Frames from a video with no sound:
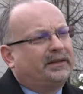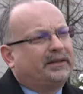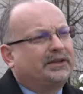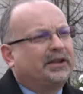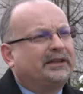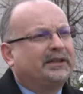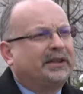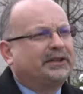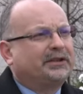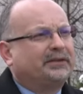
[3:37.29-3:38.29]
strzelcy
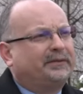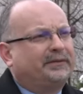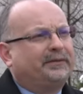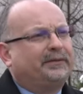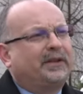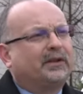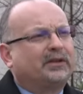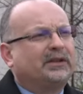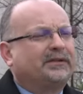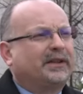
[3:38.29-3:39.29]
też
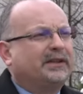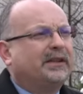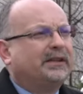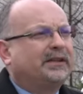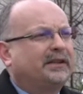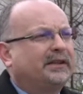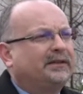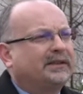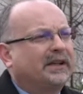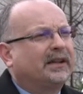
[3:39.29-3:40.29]
wielokrotnie z własnej
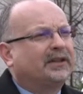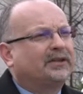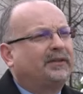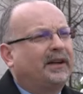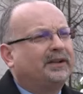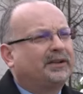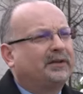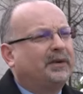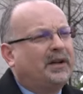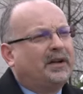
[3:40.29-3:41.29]
inicjatywy zaangażowali się